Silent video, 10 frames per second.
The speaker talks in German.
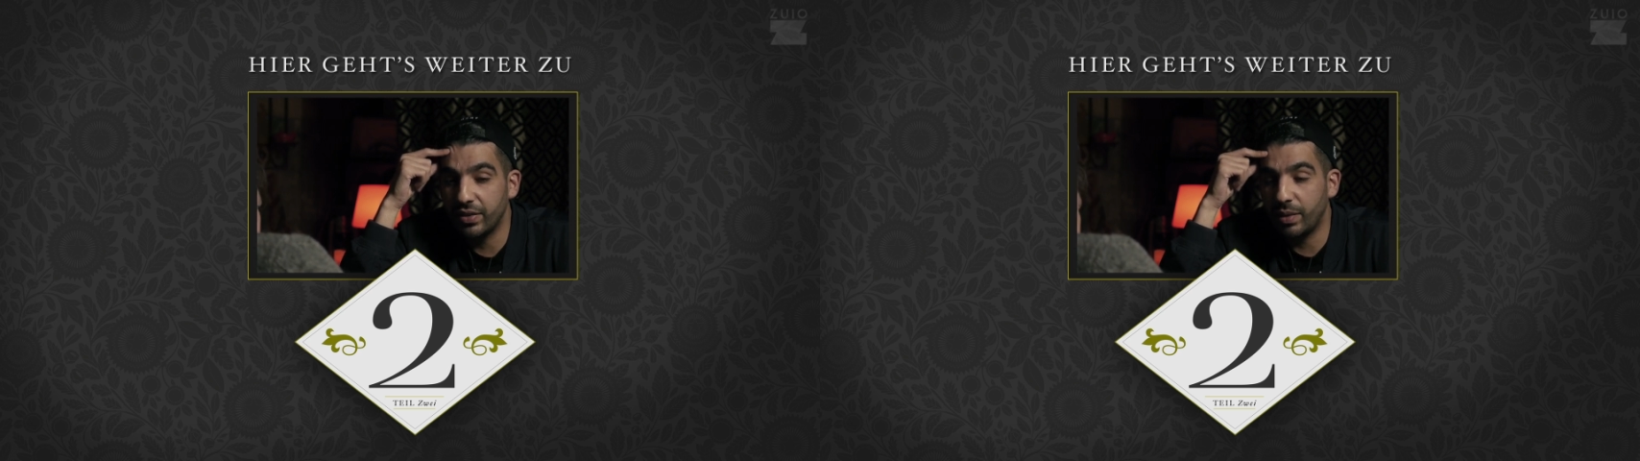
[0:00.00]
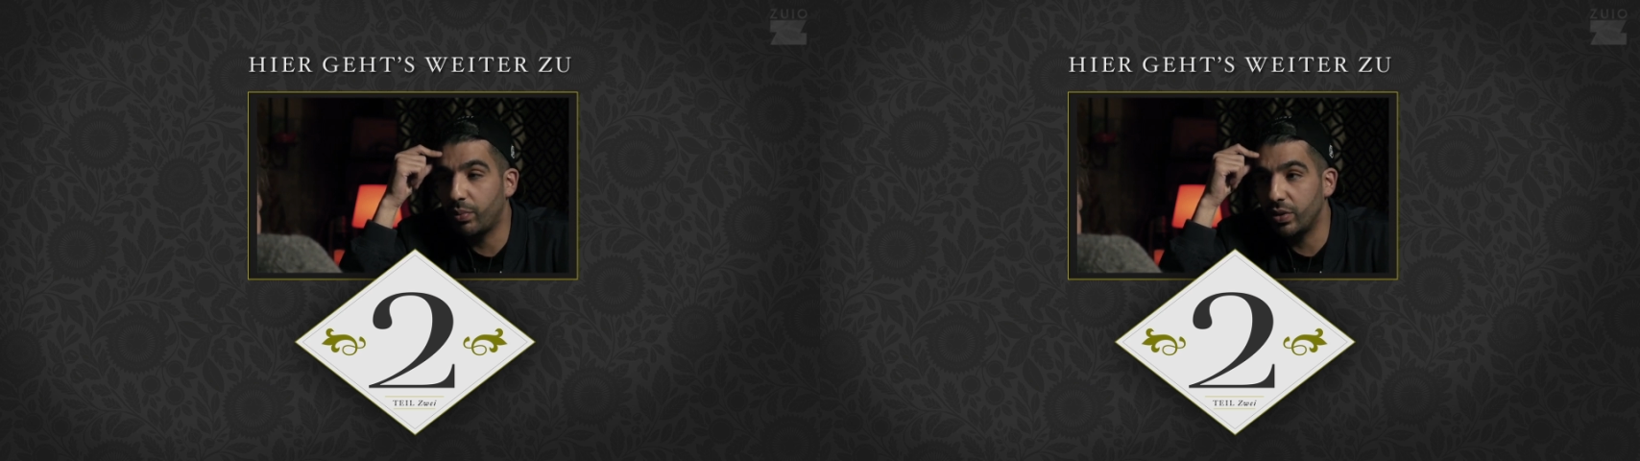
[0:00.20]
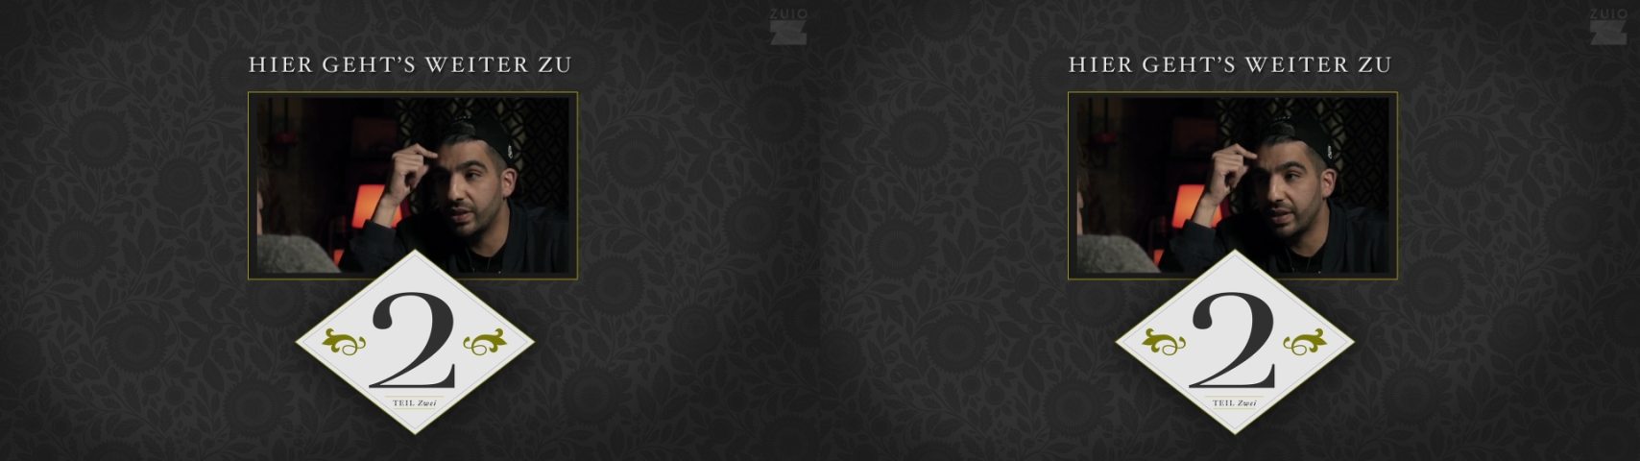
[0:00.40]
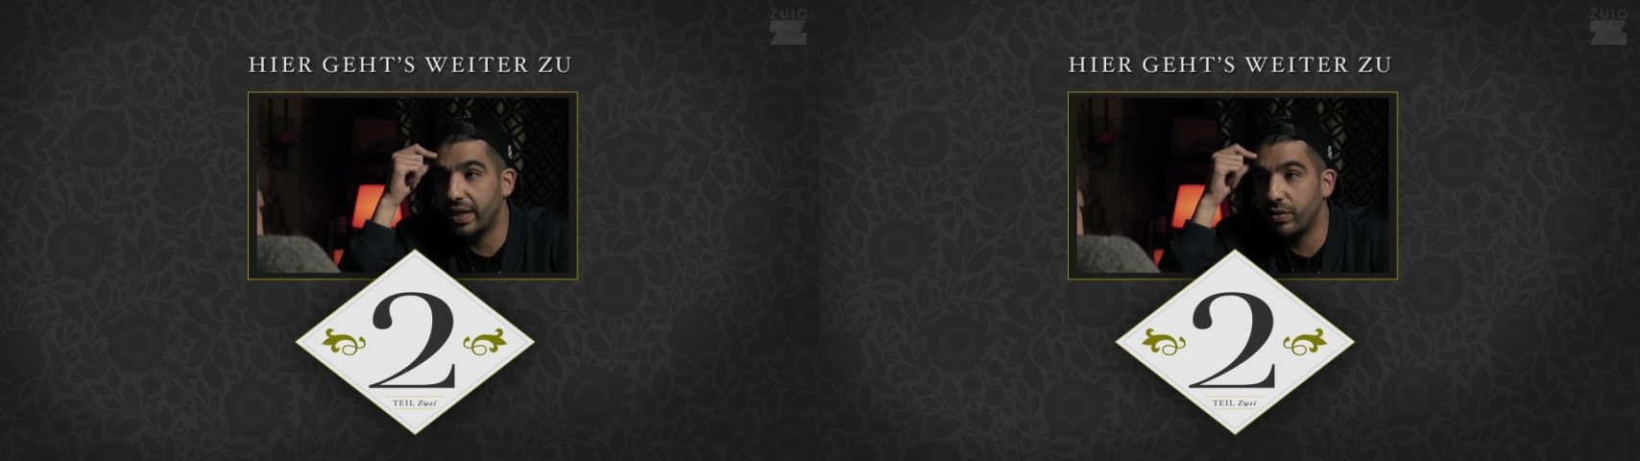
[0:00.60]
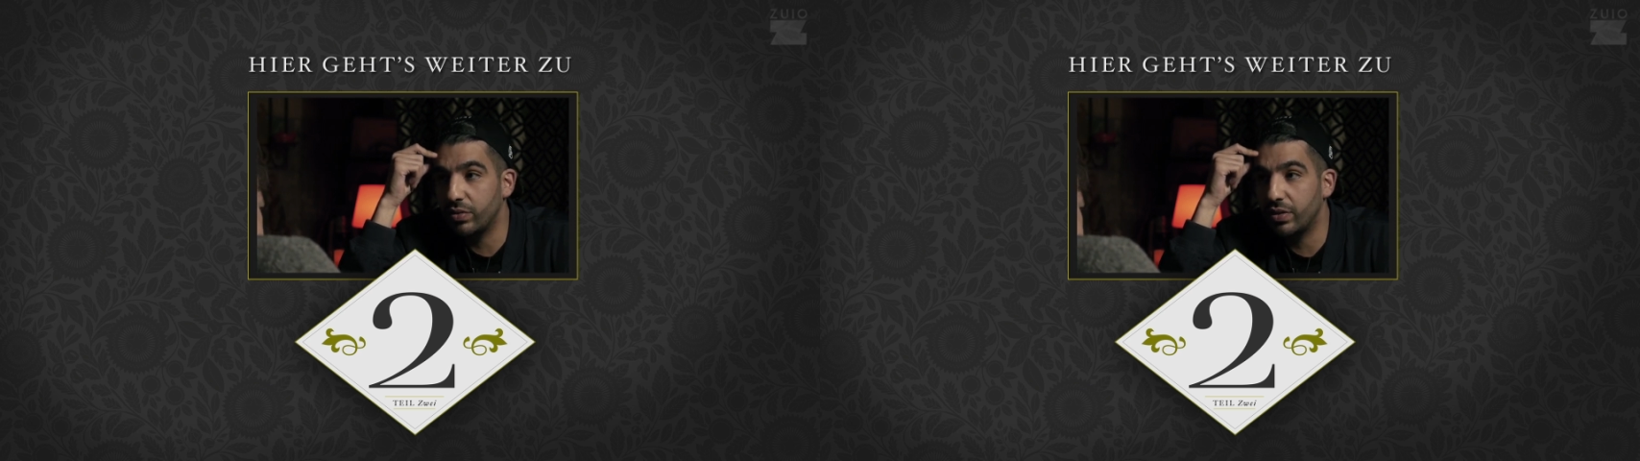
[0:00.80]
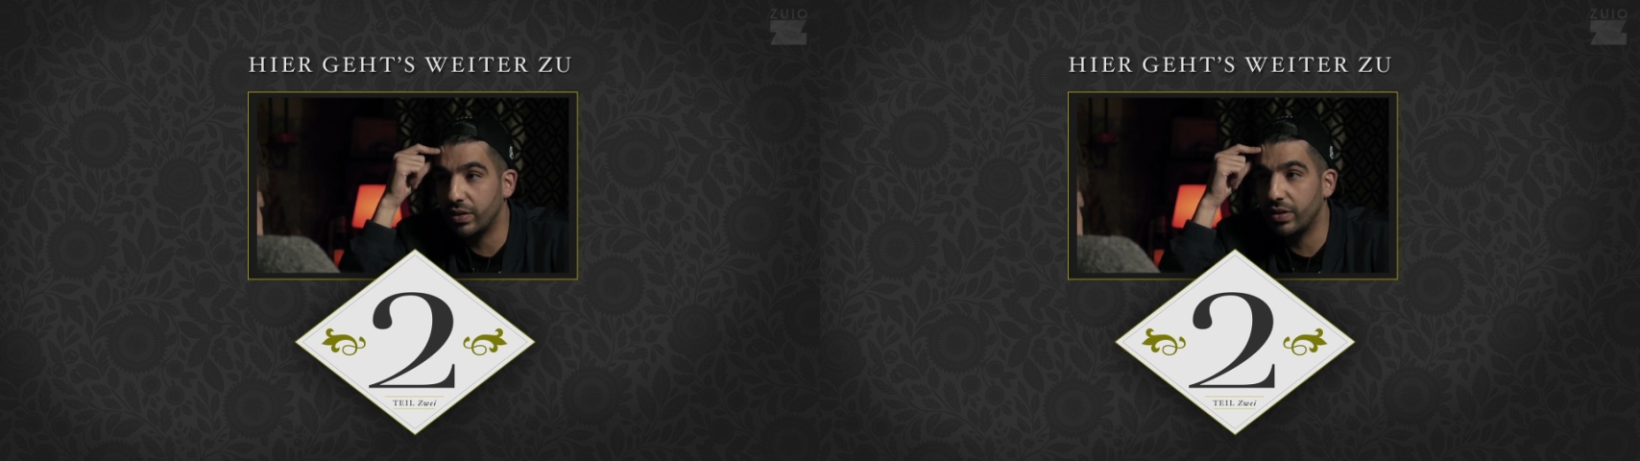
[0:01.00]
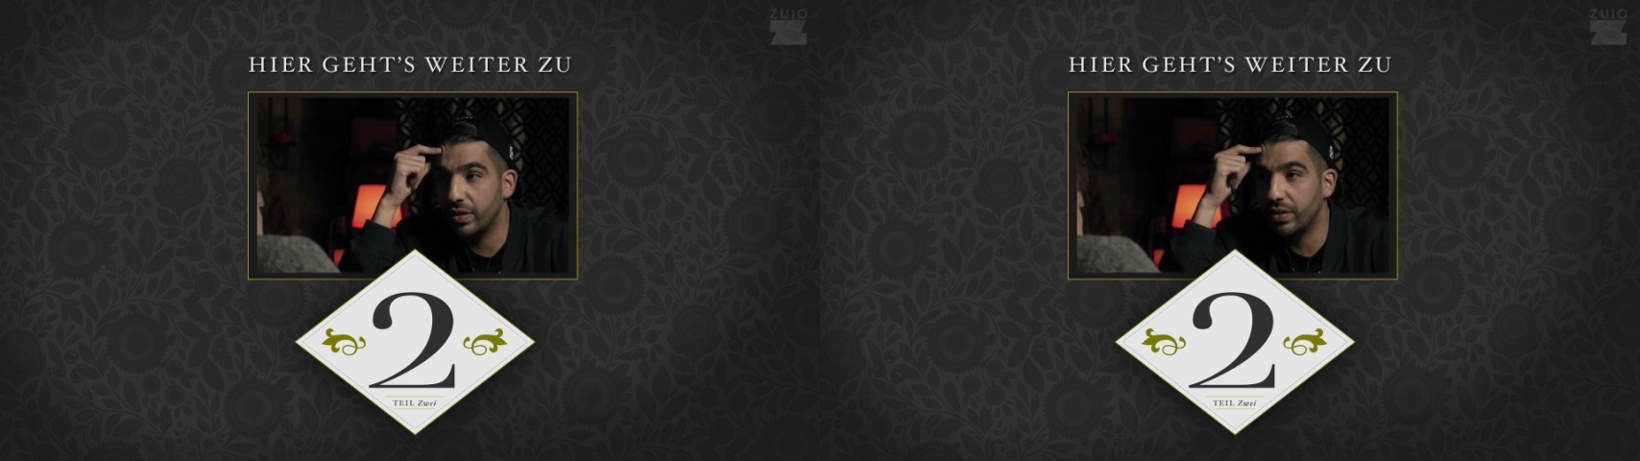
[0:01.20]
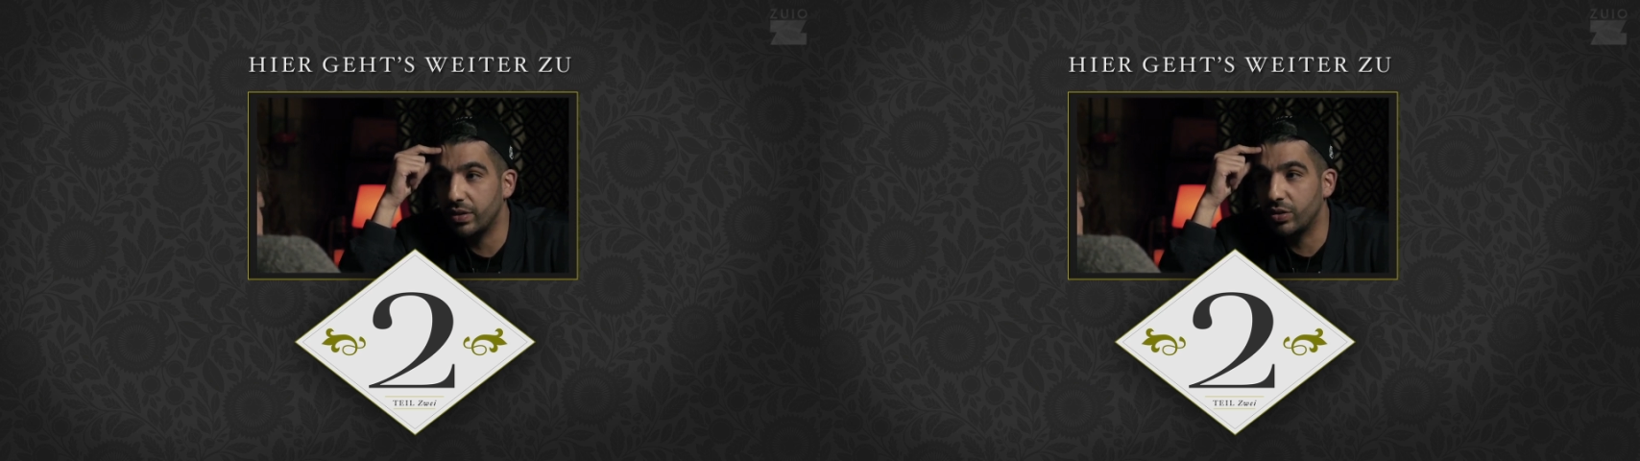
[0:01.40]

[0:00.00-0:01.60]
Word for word: der Polizei und äh,